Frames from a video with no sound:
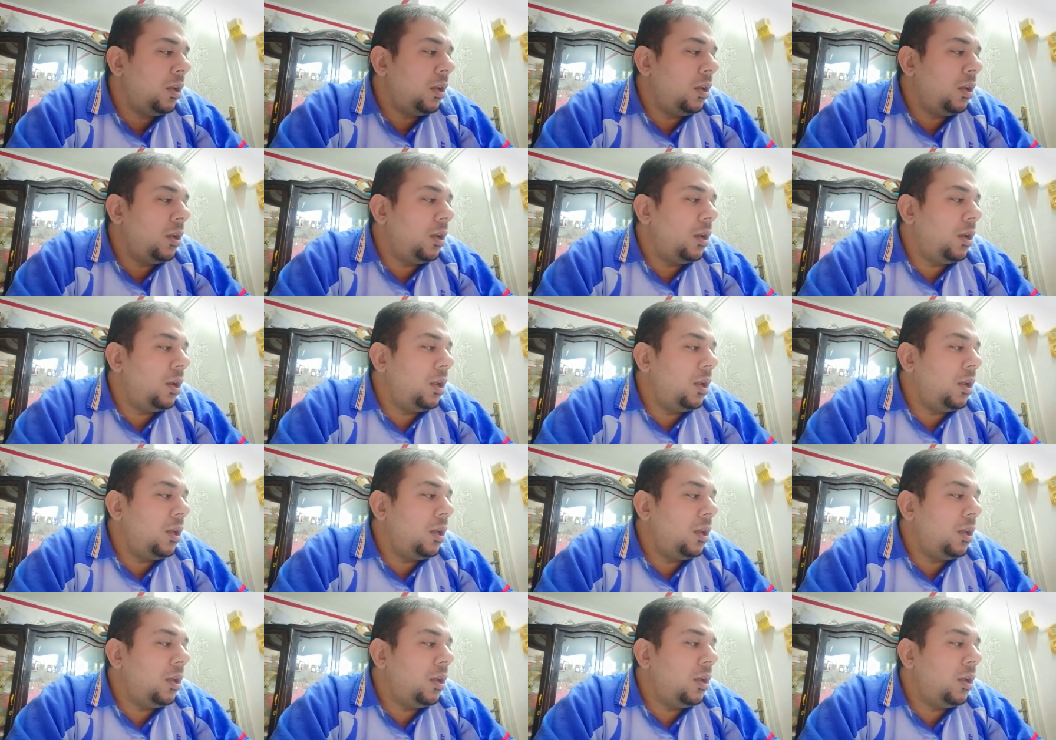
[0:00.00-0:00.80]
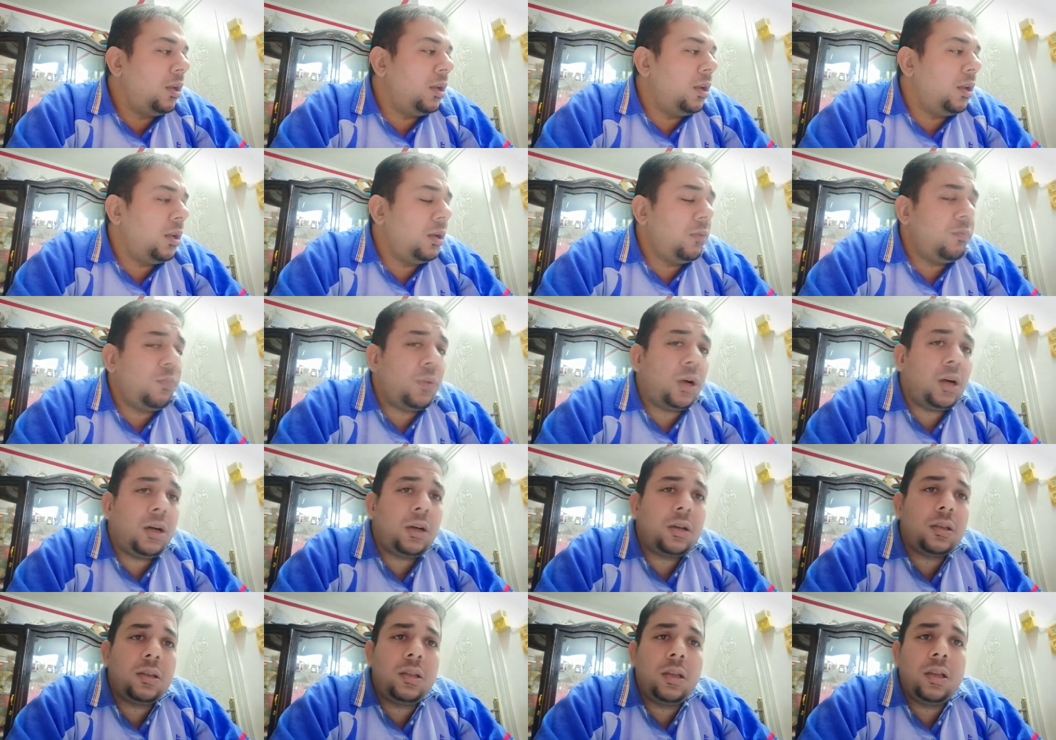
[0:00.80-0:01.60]
الام
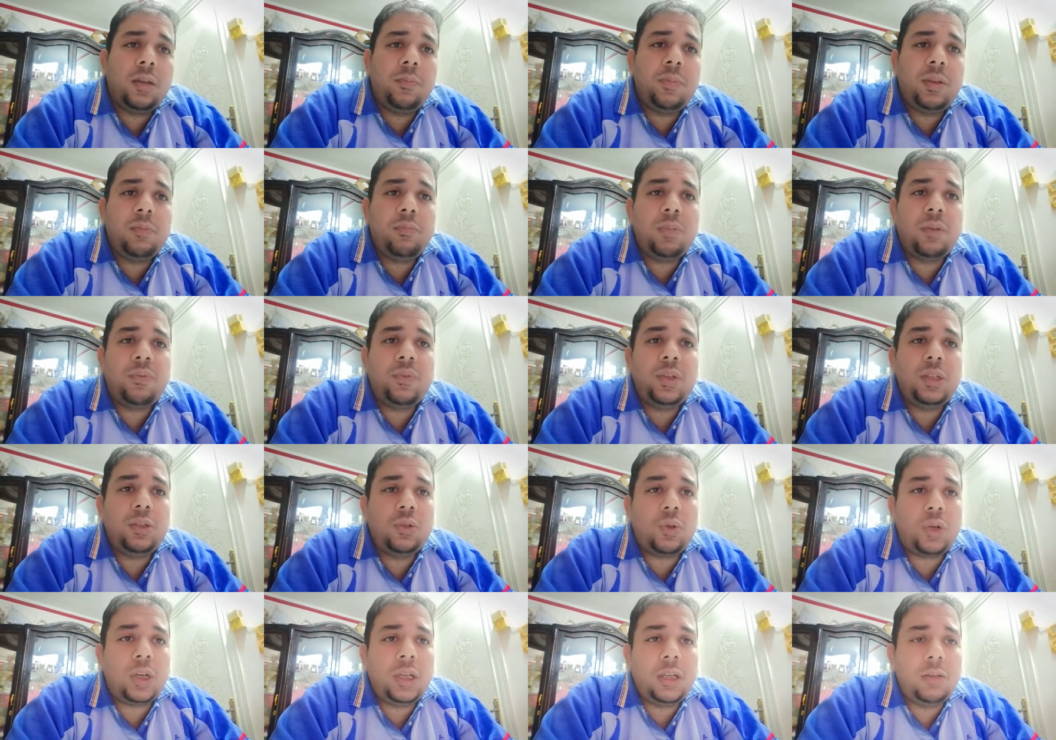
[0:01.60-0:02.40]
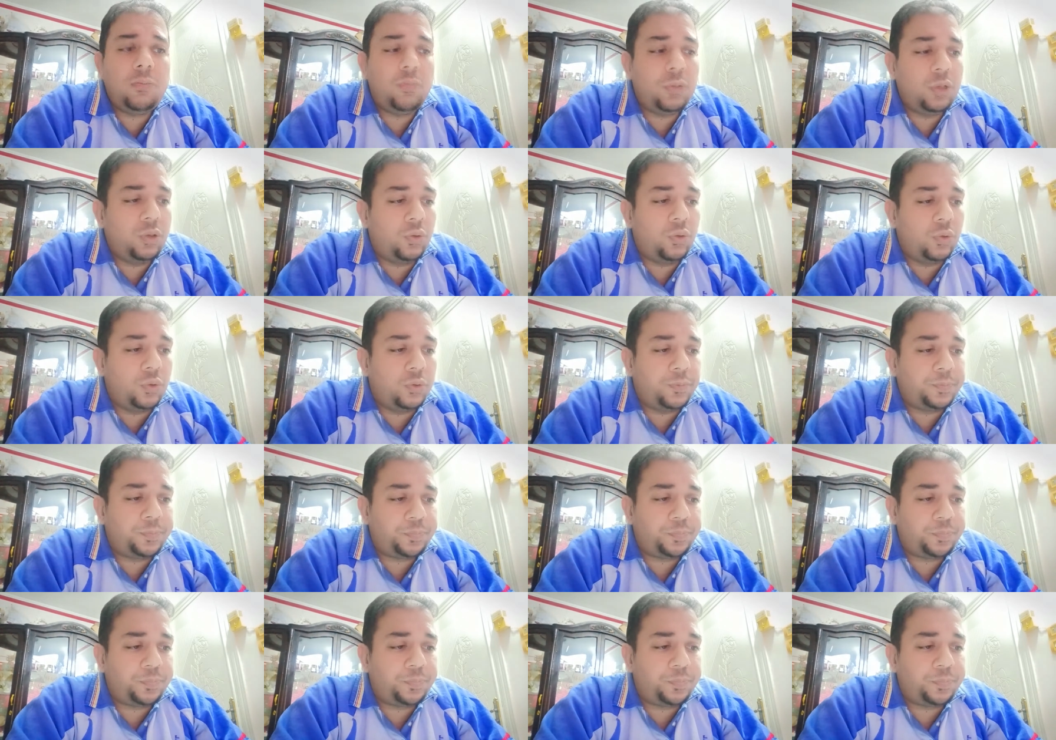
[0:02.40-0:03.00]
ار ده بيبقى فيه نوعين منه